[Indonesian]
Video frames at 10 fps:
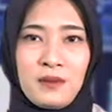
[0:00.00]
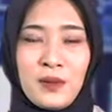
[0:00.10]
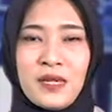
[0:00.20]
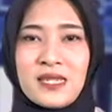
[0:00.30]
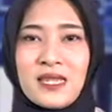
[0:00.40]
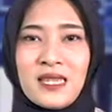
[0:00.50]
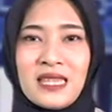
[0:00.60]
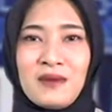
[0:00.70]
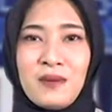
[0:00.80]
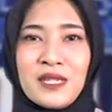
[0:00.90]
Pemirsa
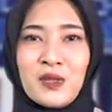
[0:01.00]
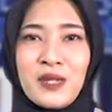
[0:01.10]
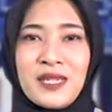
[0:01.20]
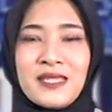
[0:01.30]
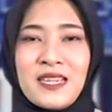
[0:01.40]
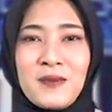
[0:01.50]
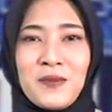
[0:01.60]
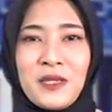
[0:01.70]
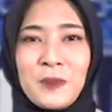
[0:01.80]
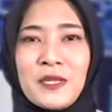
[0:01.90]
kita memasuki
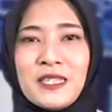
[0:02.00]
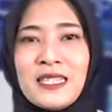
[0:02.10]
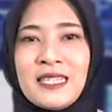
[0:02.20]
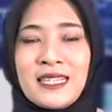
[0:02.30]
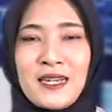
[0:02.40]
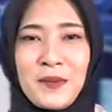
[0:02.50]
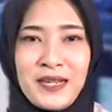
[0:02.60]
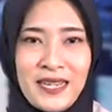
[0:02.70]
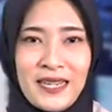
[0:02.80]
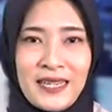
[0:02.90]
segmen pernik
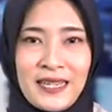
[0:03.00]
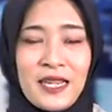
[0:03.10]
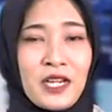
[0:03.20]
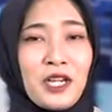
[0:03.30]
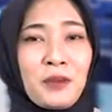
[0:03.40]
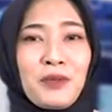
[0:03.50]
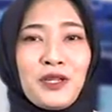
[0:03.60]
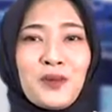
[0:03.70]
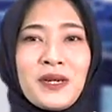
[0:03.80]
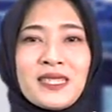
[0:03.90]
Ramadan.
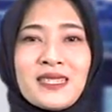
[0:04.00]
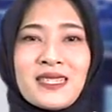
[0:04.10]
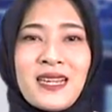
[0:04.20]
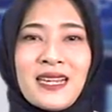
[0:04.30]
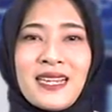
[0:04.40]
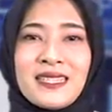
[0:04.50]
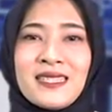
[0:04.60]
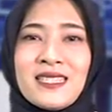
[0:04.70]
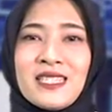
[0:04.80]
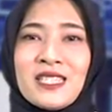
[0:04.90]
Minuman segar
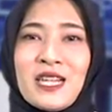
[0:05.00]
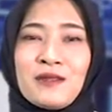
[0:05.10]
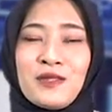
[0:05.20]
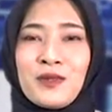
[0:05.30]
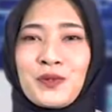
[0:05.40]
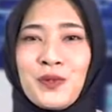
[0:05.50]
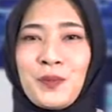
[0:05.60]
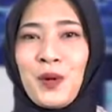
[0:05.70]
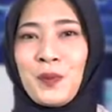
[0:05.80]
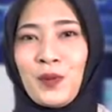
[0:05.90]
es cincau
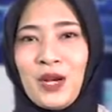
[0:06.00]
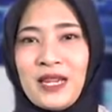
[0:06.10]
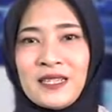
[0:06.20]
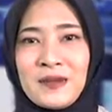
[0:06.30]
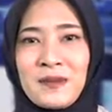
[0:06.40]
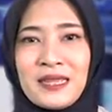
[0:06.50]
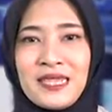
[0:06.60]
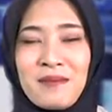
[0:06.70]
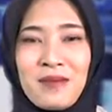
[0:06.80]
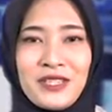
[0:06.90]
cukup populer di
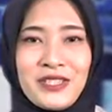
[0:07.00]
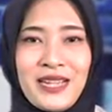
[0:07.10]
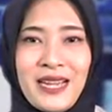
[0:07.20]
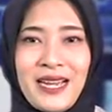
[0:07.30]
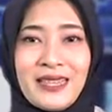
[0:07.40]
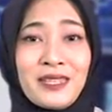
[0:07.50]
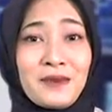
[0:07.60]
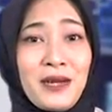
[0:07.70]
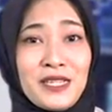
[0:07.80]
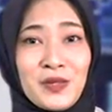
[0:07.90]
mata masyarakat
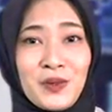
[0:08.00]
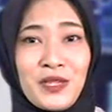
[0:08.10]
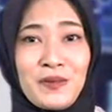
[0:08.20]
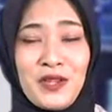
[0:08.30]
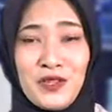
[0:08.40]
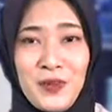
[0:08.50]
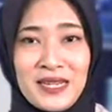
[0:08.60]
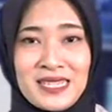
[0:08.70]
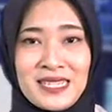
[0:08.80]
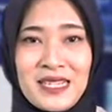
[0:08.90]
termasuk di
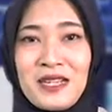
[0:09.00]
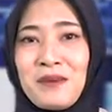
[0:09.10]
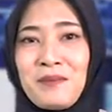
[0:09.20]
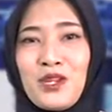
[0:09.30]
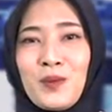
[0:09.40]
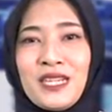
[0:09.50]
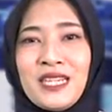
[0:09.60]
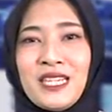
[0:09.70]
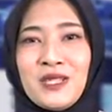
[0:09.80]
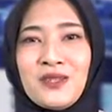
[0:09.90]
Banyumas. Minuman
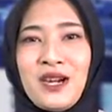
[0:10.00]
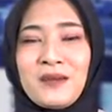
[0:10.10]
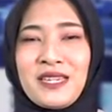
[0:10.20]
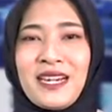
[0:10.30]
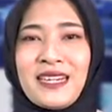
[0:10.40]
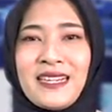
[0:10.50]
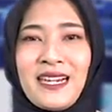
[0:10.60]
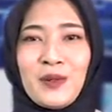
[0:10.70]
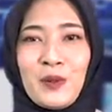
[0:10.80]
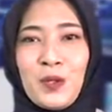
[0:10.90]
ini juga
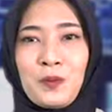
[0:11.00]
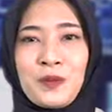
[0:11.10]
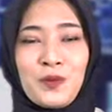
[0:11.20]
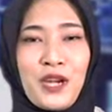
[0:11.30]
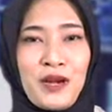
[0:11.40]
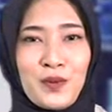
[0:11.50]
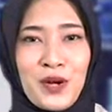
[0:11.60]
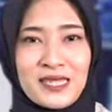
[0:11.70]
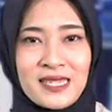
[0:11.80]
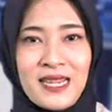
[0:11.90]
menyegarkan untuk berbuka
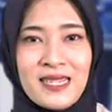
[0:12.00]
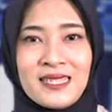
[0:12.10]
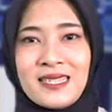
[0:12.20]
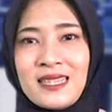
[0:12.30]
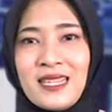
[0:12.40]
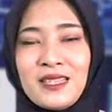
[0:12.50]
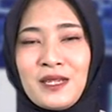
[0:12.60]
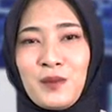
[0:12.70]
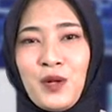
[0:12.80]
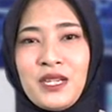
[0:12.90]
puasa serta
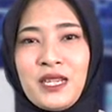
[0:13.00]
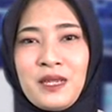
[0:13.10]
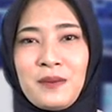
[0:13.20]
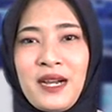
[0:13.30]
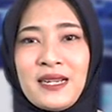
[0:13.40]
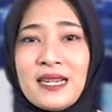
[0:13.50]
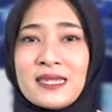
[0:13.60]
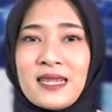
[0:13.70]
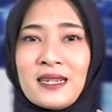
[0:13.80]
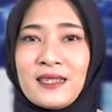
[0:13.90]
terbuat dari bahan
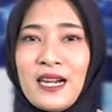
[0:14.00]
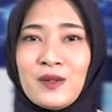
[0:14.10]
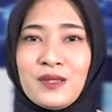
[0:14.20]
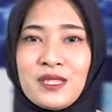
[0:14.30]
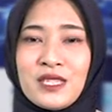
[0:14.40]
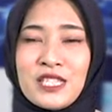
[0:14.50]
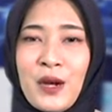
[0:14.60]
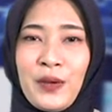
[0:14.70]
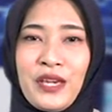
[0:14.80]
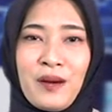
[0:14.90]
dasar daun
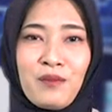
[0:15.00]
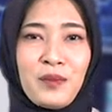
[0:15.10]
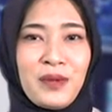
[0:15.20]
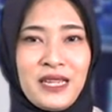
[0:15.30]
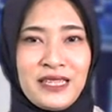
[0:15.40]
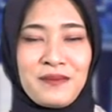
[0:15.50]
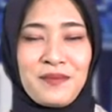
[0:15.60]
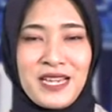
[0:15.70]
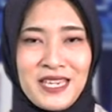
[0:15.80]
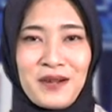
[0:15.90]
cincau yang memiliki
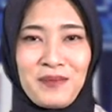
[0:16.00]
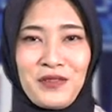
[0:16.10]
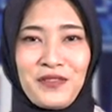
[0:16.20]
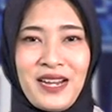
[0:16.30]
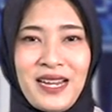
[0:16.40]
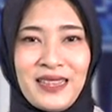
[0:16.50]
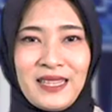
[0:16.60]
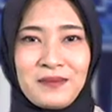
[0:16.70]
banyak manfaat.